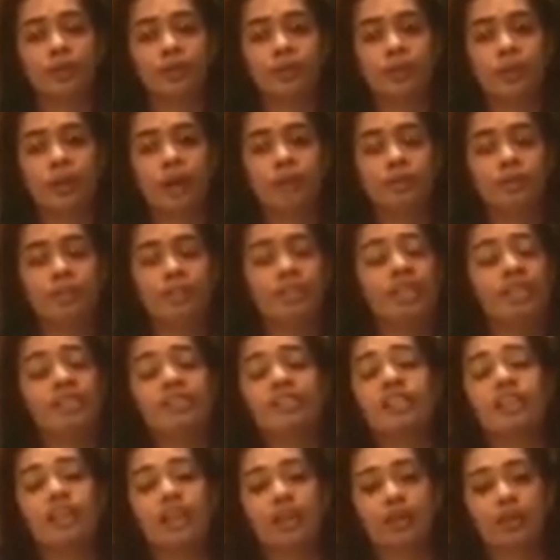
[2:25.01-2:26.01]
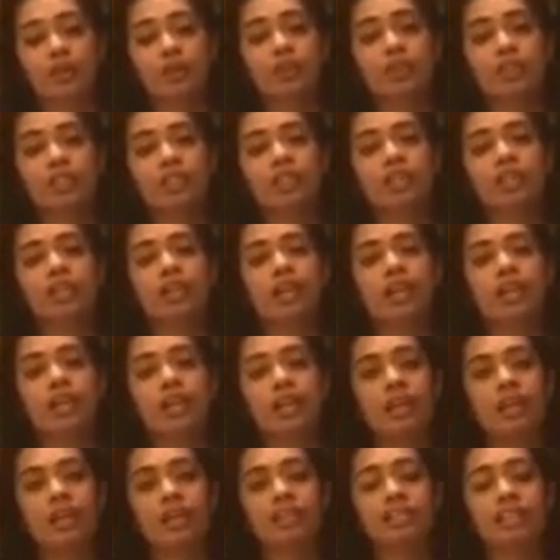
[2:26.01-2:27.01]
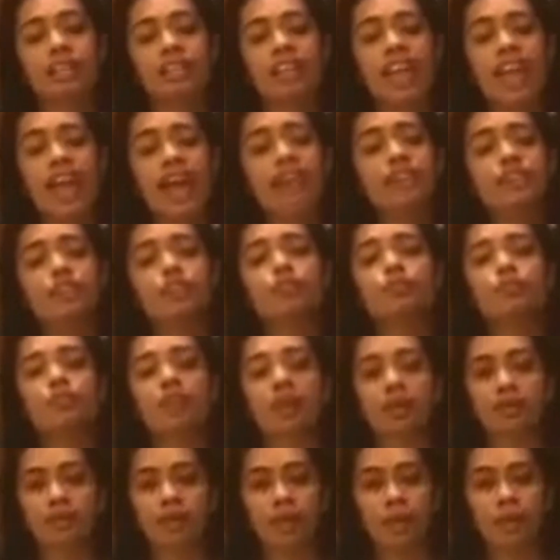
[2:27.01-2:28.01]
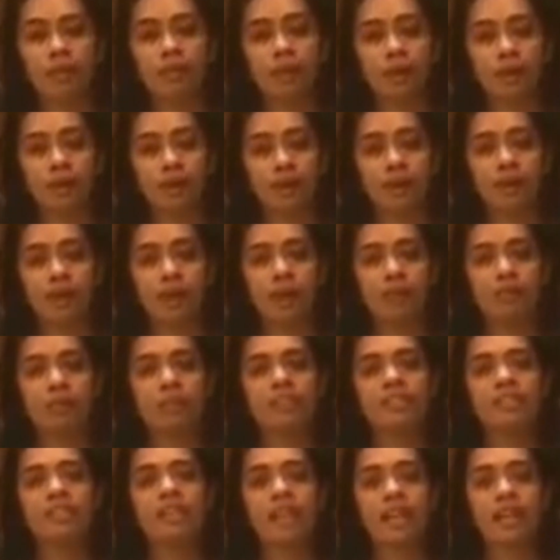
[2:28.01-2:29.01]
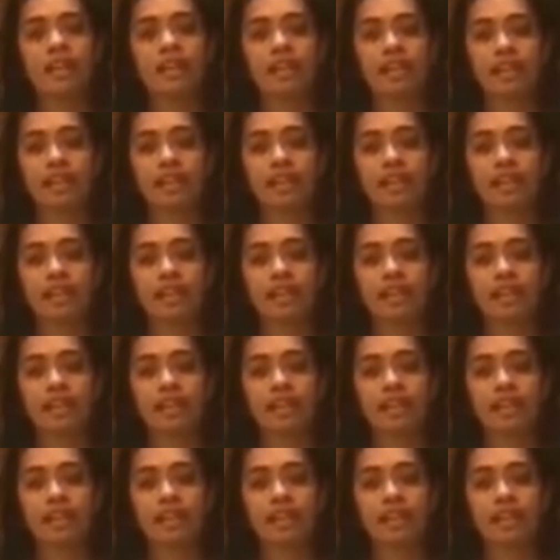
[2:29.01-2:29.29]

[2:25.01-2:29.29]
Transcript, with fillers: আমরা চাচ্ছি এই খুঁটিটি যাতে একদম না ভেঙে পড়ে আমরা চাই এটা